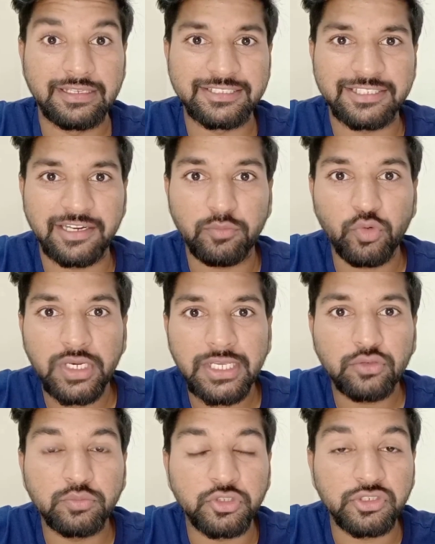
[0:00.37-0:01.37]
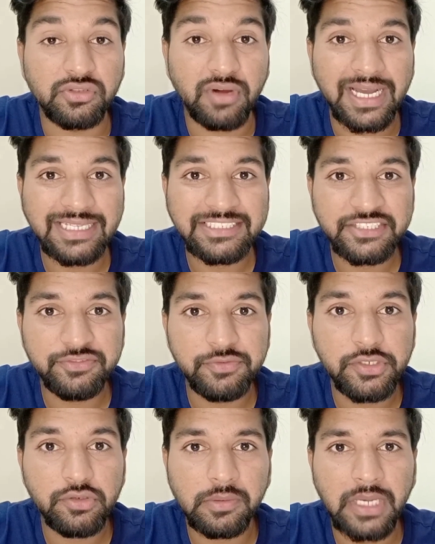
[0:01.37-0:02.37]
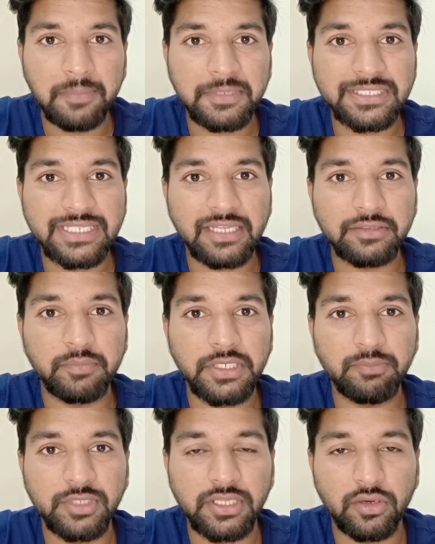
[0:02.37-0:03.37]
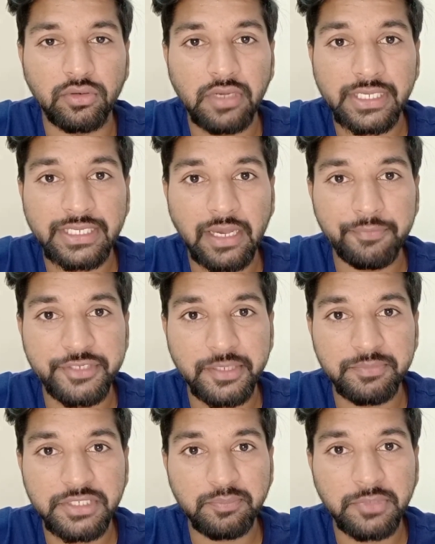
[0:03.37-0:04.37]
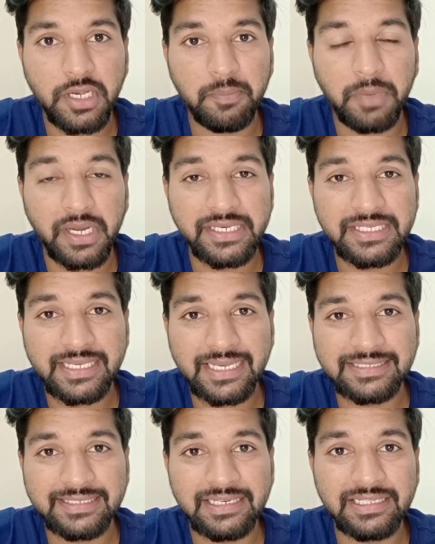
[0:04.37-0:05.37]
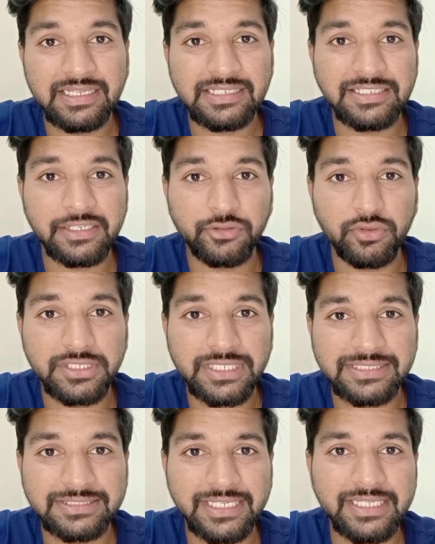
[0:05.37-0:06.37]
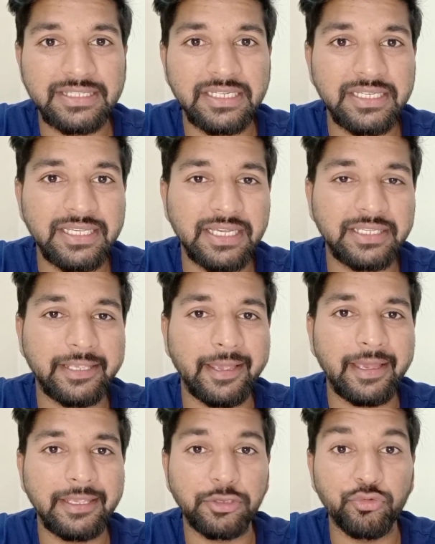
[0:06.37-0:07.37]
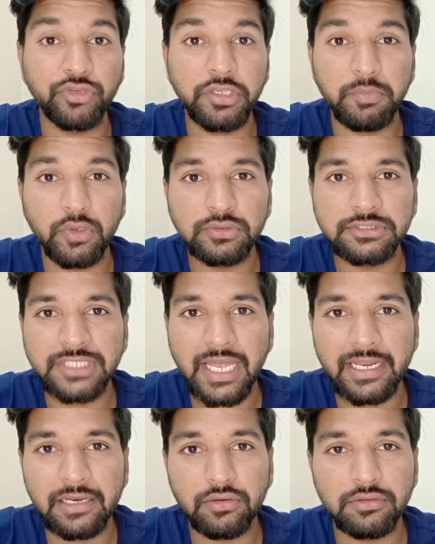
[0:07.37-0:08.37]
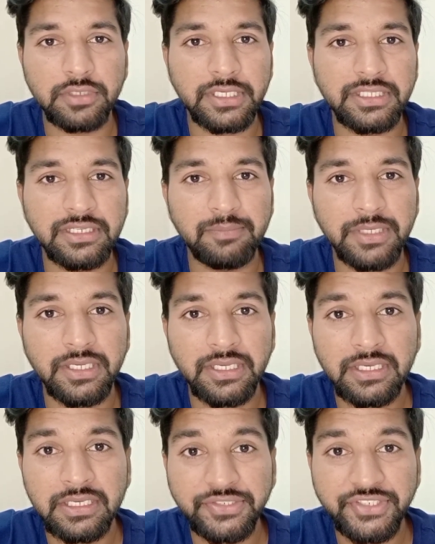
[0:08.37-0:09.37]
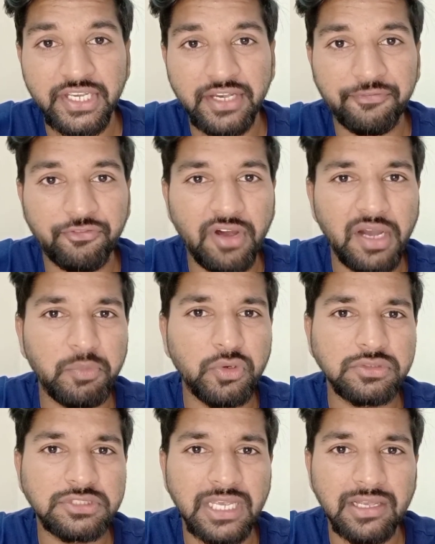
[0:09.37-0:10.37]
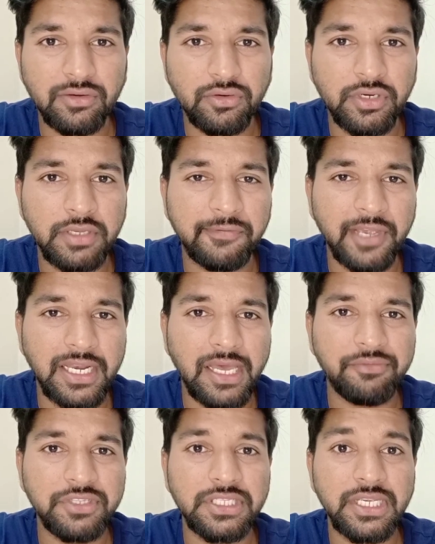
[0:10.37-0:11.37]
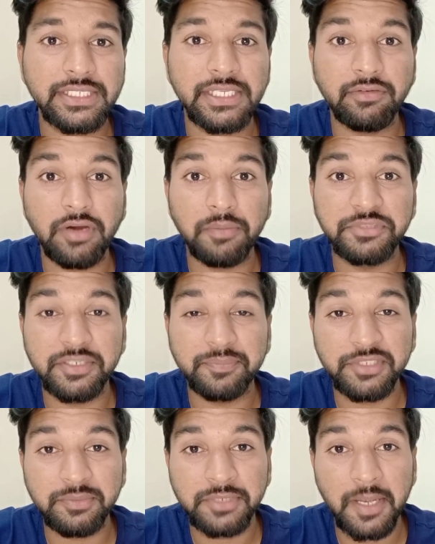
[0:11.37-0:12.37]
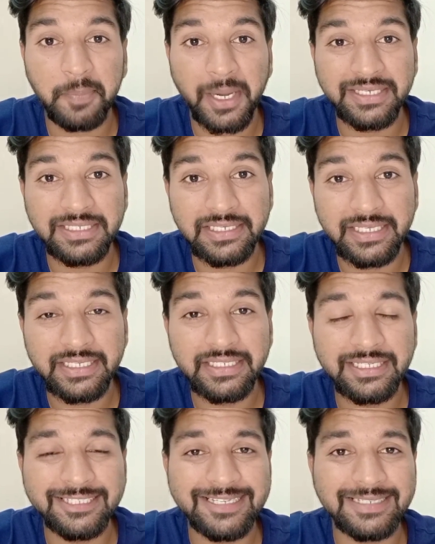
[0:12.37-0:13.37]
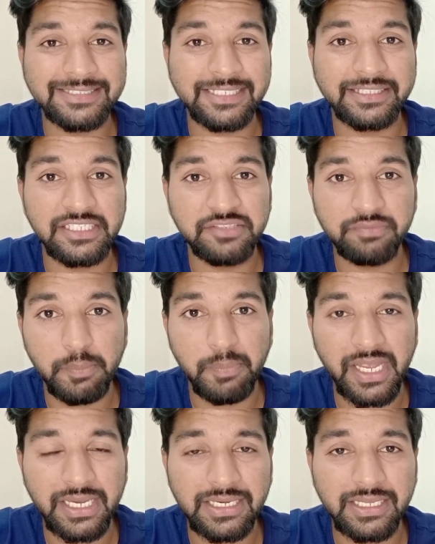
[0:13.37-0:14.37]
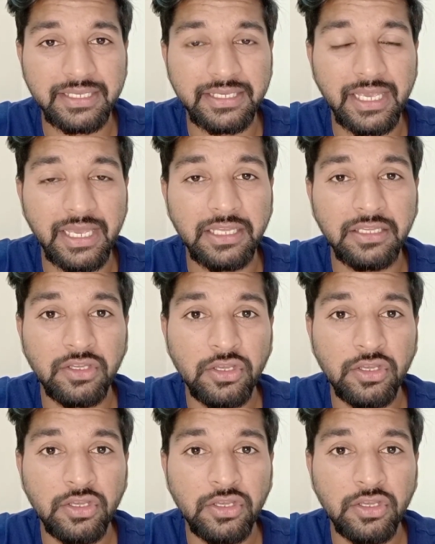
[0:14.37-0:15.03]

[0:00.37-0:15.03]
असलम दोस्तों आज इस वीडियो में आपके साथ मैं बताऊंगा कि आप जमजम का पानी कैसे ले जा सकते हो इसका सही तरीका क्या है क्योंकि बहुत सारे लोगों के दिल में ये अफवाह बहुत सारे लोगों ने फैला भी दी है कि वो आप जमजम का पानी ले ही नहीं जा सकते इस पर बैन लग गया है